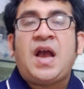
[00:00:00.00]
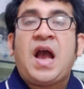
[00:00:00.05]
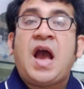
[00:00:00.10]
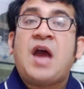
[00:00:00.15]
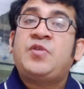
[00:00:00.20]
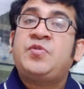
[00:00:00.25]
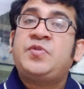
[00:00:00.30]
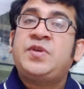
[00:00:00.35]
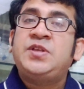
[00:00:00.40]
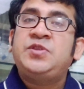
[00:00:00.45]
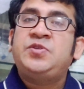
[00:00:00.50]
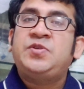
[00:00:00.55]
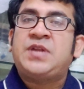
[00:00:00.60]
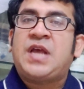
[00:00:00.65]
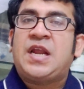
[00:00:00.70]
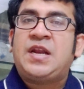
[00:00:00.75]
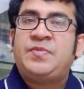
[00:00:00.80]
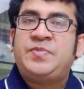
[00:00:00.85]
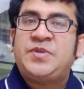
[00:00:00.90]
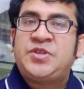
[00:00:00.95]
আরও কিন্তু
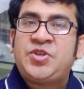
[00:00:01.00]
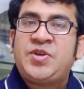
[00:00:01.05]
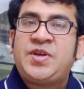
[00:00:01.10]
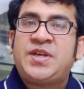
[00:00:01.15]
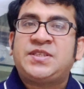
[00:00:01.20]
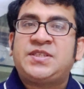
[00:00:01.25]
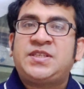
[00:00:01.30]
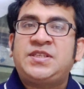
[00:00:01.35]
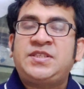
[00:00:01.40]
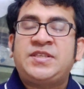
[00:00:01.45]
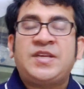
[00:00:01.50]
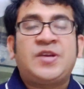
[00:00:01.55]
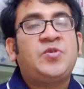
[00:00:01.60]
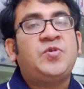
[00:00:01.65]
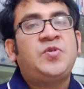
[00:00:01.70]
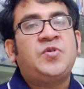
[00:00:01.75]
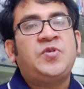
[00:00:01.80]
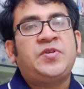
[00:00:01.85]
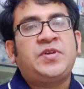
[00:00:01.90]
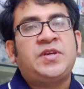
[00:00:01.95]
নানা বিষয় আছে
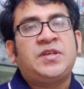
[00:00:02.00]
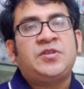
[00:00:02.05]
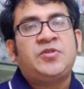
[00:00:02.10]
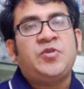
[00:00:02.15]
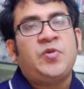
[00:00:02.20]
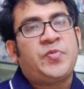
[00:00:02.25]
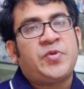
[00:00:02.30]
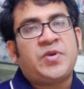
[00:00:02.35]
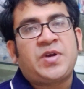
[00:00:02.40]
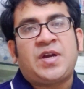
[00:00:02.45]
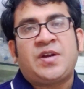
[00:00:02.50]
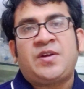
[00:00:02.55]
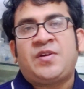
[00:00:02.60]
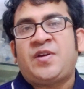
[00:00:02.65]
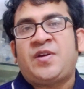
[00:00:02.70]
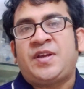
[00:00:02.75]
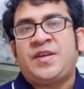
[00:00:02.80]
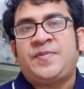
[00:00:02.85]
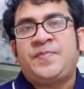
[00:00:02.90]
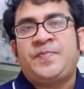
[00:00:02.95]
সেগুলোরও কিন্তু উপকার
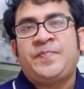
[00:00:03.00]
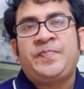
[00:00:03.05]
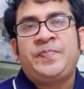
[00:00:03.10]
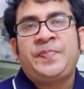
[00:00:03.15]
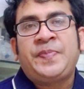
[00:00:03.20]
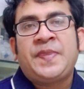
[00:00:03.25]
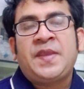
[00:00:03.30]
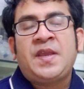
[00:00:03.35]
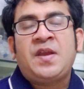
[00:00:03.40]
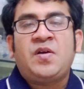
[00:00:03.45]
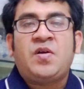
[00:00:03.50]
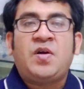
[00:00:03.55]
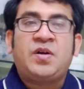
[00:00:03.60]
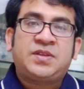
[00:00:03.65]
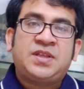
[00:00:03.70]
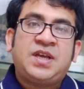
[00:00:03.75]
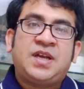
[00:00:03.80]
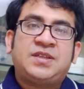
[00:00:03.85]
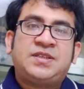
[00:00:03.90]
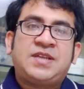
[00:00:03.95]
হয়
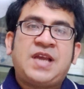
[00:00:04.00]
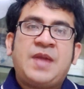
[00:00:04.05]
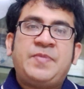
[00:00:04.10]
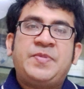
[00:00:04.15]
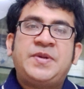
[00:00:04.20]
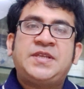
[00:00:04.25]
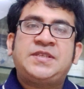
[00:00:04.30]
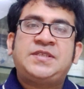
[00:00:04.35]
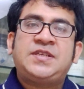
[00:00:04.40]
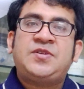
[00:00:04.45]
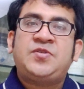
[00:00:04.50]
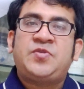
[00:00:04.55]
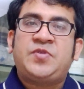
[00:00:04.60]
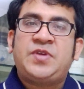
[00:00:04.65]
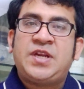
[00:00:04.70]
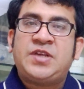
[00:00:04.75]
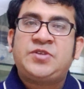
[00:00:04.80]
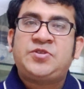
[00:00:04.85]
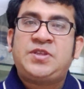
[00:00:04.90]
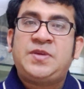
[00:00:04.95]
অর্থাৎ ডায়াবেটিসের
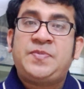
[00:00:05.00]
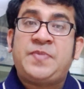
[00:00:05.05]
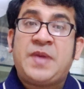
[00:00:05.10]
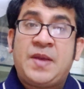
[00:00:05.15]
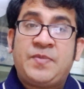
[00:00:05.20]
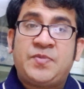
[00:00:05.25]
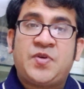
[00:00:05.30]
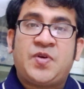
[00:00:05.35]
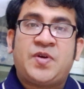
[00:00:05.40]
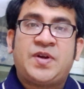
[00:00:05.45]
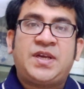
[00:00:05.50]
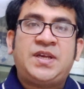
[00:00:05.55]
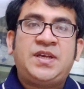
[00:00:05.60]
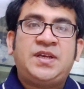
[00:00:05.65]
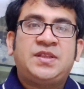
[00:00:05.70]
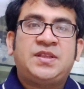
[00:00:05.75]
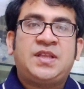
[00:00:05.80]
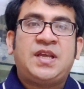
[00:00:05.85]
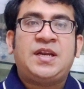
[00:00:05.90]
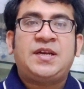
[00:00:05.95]
রোগীরা যদি ব্যায়াম করে
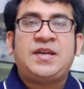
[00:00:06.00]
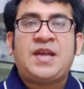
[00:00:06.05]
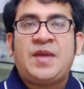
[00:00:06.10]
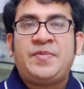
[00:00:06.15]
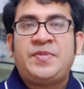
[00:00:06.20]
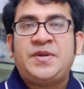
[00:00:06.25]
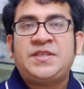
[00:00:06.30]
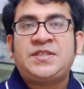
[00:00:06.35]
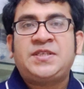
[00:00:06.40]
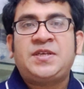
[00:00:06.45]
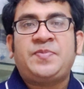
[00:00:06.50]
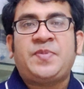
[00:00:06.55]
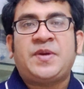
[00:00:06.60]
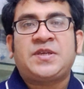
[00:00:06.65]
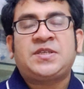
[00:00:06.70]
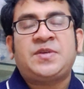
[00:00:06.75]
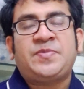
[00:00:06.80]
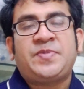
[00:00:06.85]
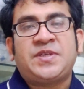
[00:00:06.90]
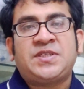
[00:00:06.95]
তাহলে ডায়াবেটিসের
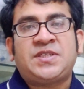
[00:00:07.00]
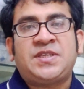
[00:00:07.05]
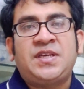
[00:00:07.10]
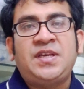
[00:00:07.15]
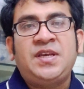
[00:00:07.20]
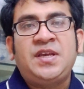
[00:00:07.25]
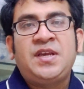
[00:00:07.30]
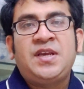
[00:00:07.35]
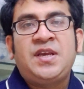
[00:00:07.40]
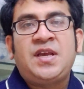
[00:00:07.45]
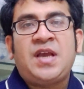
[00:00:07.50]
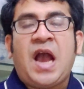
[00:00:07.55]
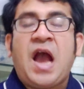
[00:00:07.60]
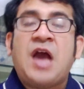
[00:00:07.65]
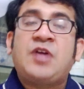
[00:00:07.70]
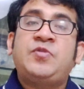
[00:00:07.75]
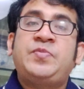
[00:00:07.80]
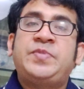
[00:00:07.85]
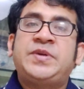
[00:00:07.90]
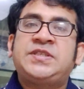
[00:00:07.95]
পাশাপাশি
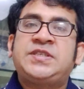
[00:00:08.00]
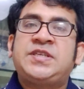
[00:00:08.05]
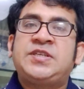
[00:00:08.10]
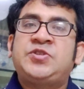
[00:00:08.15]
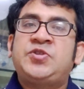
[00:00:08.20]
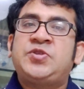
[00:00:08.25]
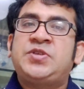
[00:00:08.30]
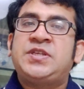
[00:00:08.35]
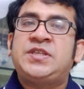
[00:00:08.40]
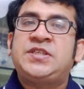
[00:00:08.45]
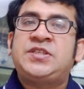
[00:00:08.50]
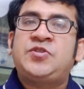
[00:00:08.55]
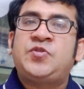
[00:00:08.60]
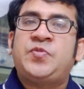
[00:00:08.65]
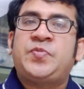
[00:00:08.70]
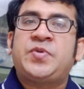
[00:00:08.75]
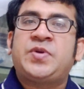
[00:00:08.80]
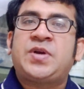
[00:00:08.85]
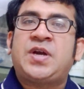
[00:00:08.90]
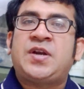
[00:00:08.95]
আরও বেশ কিছু জিনিসের
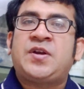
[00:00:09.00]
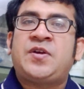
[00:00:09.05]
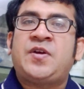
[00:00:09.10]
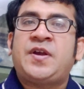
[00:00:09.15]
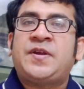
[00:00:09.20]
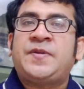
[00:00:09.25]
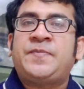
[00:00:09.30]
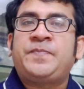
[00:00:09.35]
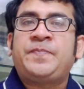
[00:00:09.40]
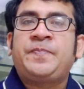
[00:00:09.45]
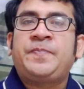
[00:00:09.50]
উপকার হয়